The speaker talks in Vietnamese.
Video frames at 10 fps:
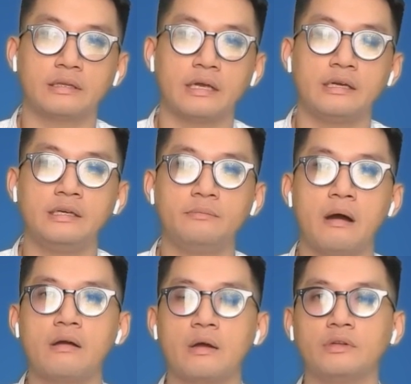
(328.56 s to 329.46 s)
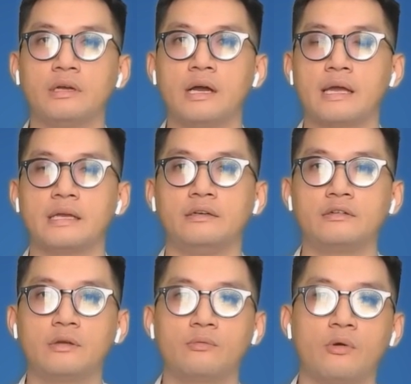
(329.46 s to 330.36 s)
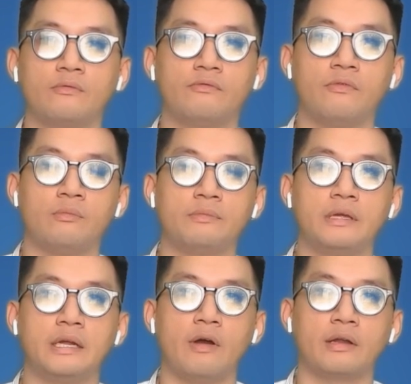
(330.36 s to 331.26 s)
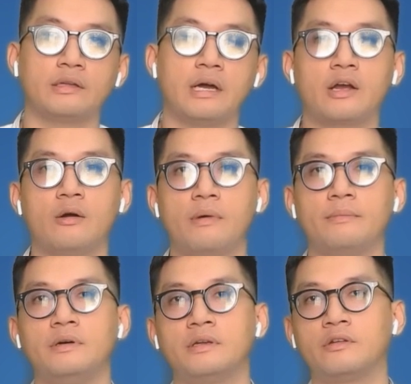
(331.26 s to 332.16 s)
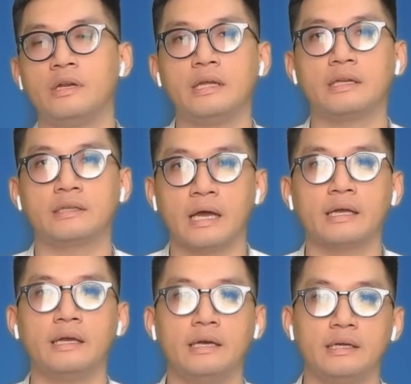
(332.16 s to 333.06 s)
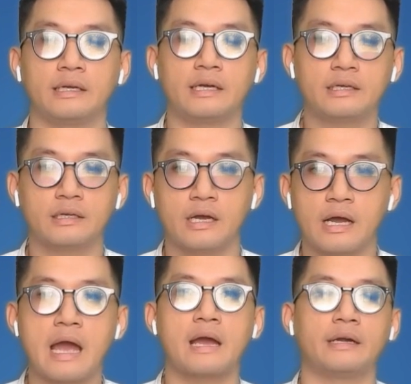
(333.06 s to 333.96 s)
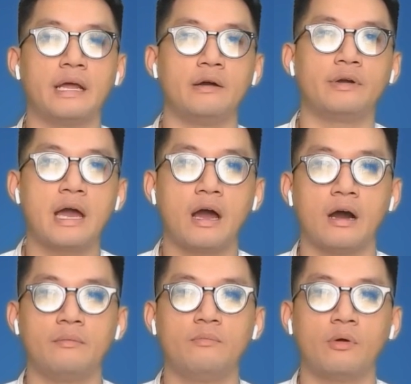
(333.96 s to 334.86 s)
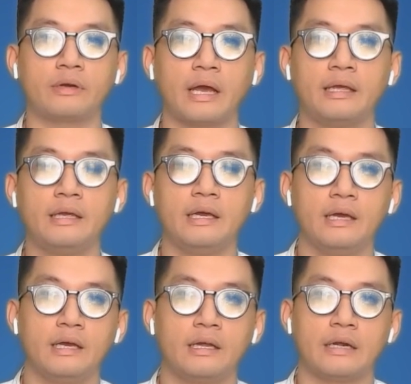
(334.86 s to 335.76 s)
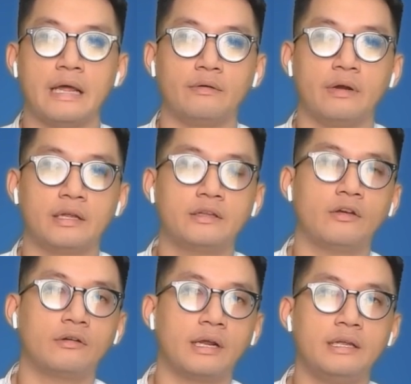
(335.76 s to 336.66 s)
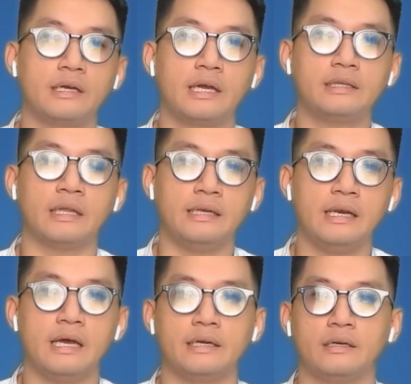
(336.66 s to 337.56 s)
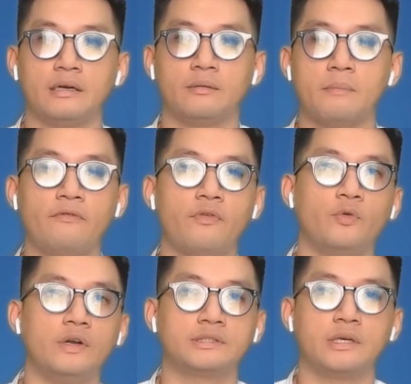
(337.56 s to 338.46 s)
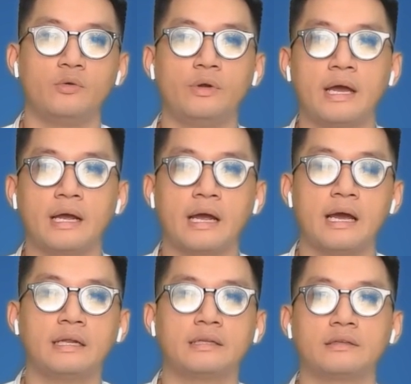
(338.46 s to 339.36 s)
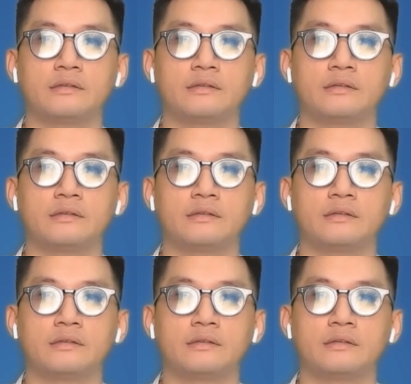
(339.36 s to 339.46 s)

thấy báo cáo từ ngân hàng nhà nước trong khoảng vòng giai đoạn từ 2020 cho đến hiện tại thì các ngân hàng đều đang ở một cái đều đã cho thấy những cái tỷ lệ bao phủ nợ xấu đang khá là